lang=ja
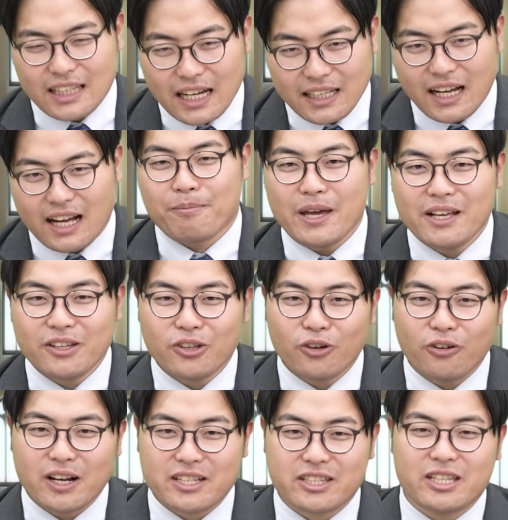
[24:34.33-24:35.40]
ただ勉
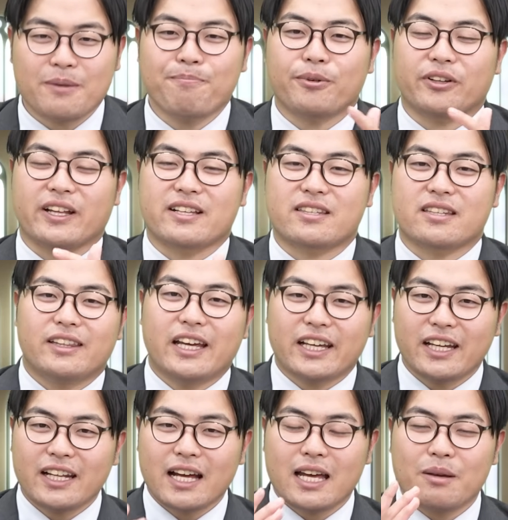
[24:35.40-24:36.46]
強はシンプルです。で
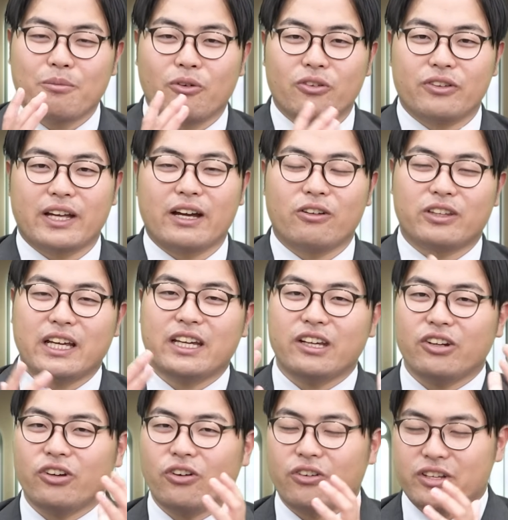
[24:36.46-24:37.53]
きない問題をで
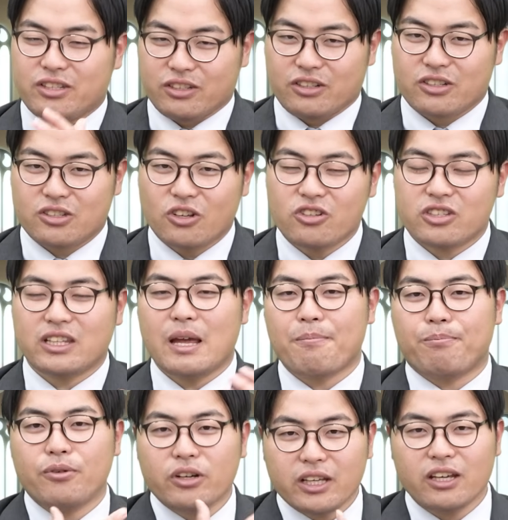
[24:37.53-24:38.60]
きるようにする、そして
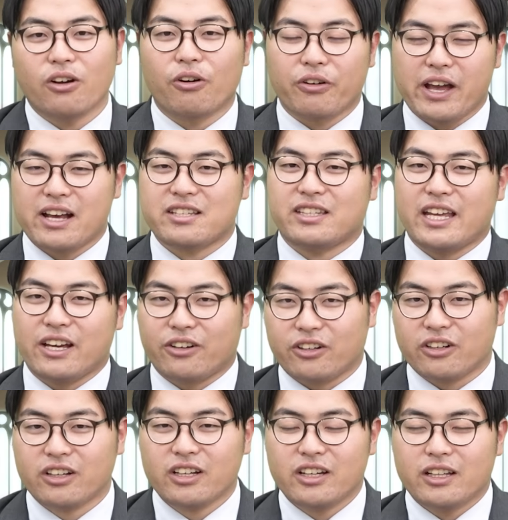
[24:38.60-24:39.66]
武器を増やしてい
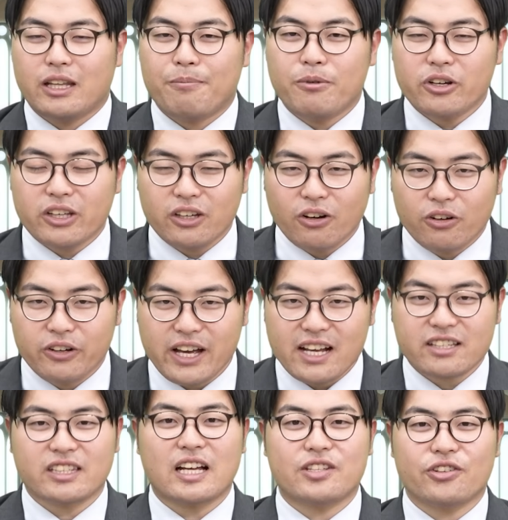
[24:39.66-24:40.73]
く。で、武器を増
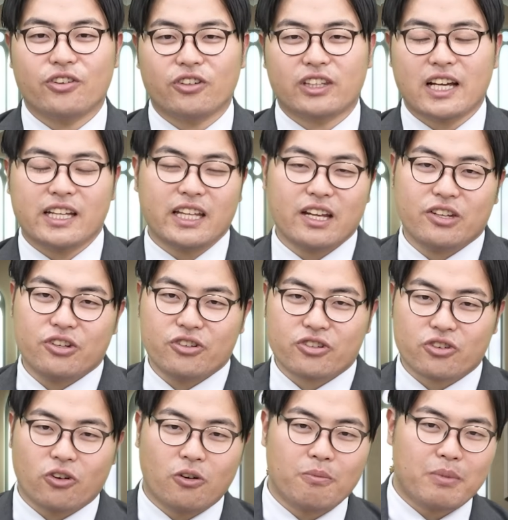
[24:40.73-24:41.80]
やした状態で入
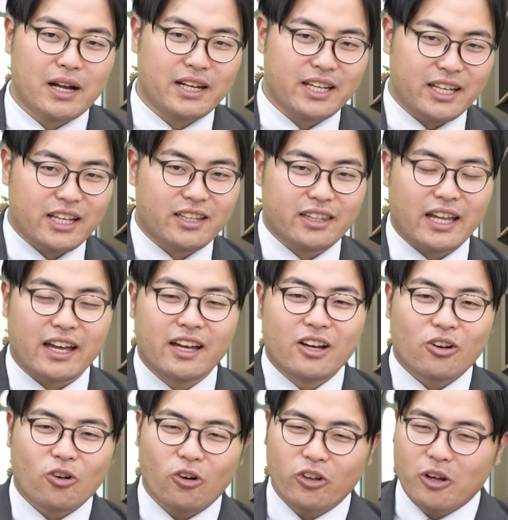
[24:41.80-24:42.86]
試本番に行って、
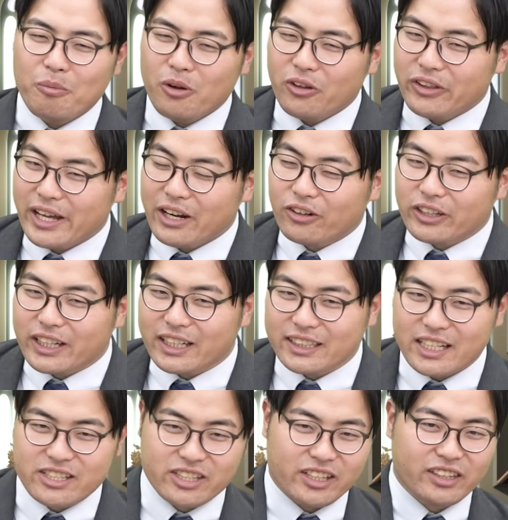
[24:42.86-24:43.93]
この問題の解き
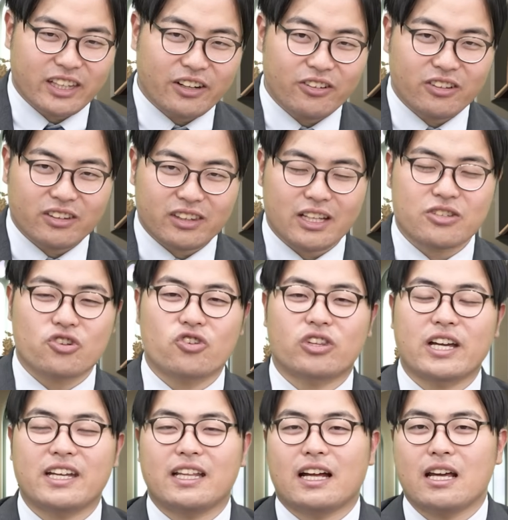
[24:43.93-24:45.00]
方知ってるって状
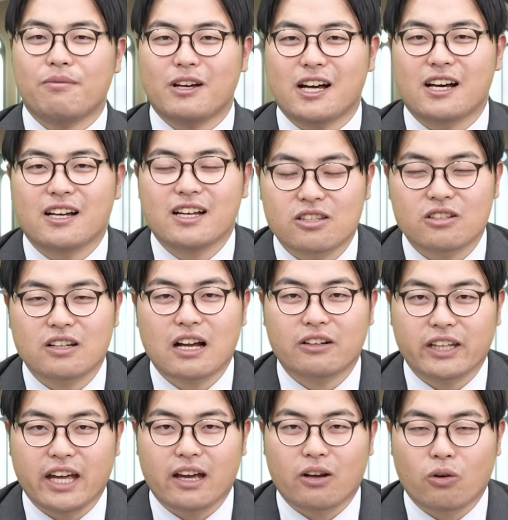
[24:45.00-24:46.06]
態になれば数
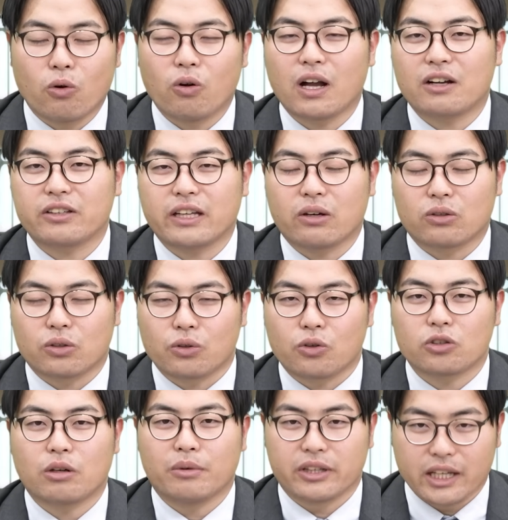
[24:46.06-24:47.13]
学で合格点を取る
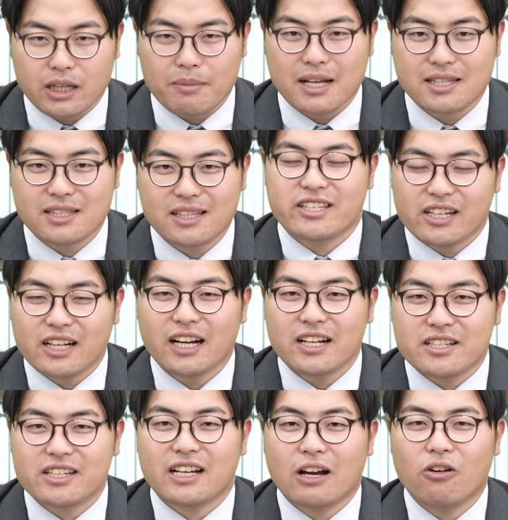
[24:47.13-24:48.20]
こともできます。しっか
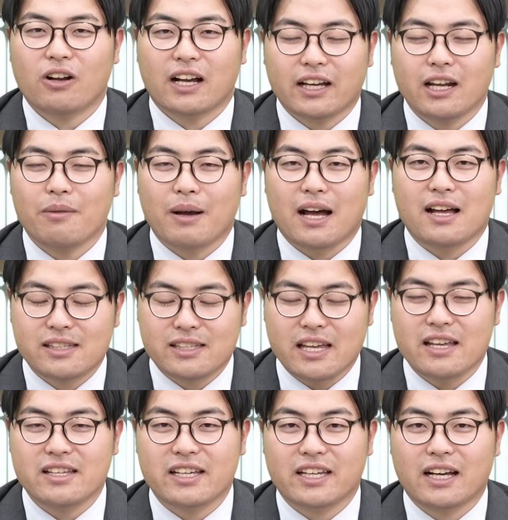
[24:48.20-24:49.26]
り時間をかければ
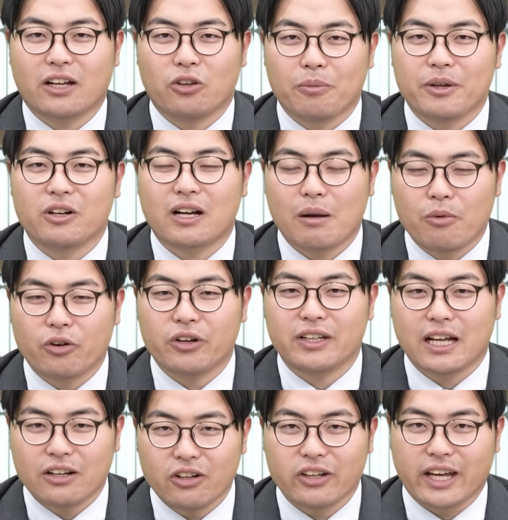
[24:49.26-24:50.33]
成績が伸びる科目
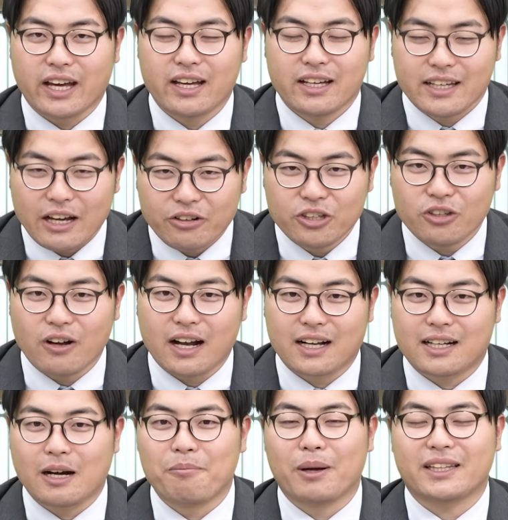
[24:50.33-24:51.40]
になるので、やる人は
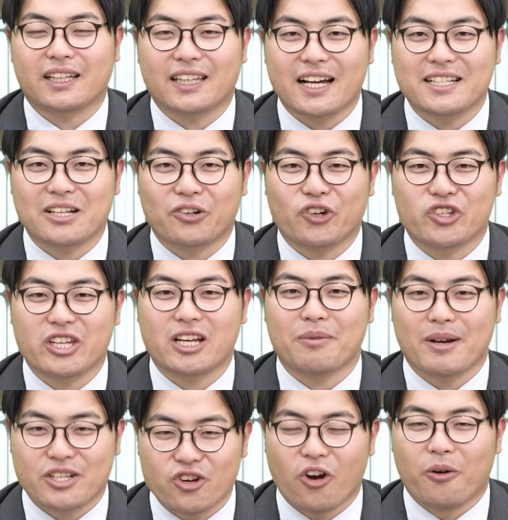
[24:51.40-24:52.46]
頑張って対策をしていき
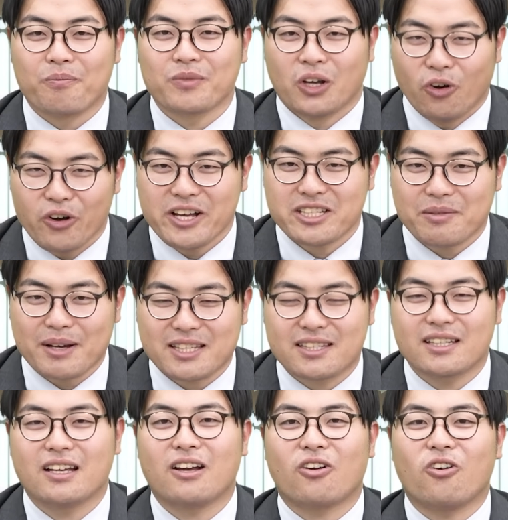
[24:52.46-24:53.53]
ましょう。応援してます。